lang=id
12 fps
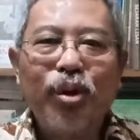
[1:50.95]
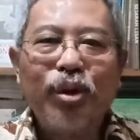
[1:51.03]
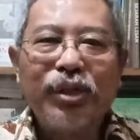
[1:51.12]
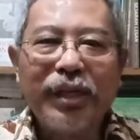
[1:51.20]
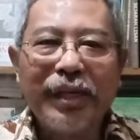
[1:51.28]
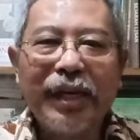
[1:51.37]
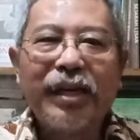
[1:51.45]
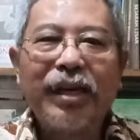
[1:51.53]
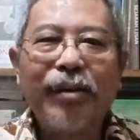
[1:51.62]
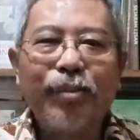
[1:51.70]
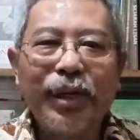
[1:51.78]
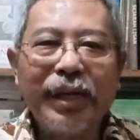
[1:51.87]
sehingga
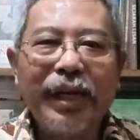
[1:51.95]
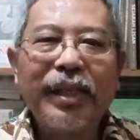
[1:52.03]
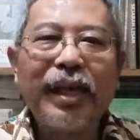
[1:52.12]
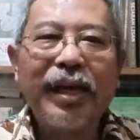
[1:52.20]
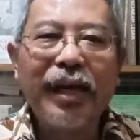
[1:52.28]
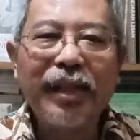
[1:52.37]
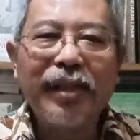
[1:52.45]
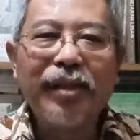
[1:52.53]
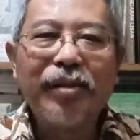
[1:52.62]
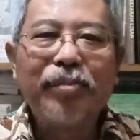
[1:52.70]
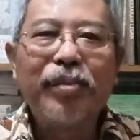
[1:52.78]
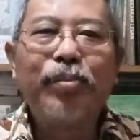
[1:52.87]
kemudian akan
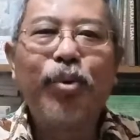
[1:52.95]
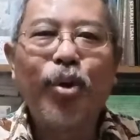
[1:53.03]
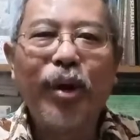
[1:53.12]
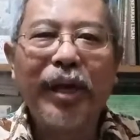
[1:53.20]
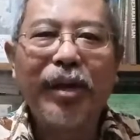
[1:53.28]
memperoleh